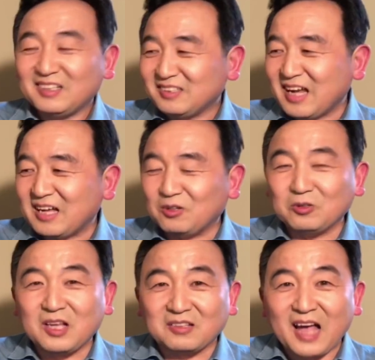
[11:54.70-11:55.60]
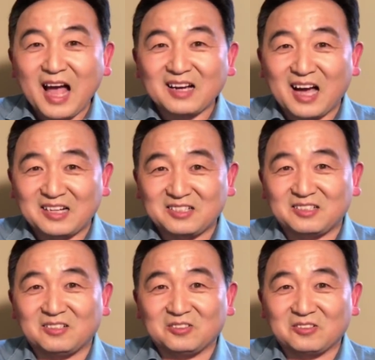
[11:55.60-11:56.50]
那轮到他砍
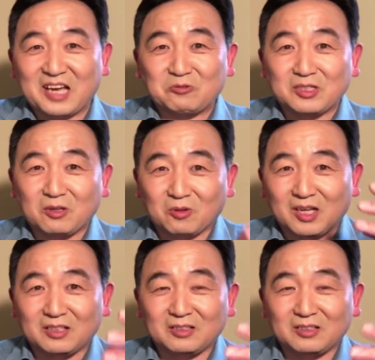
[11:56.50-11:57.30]
石头就改砖头了。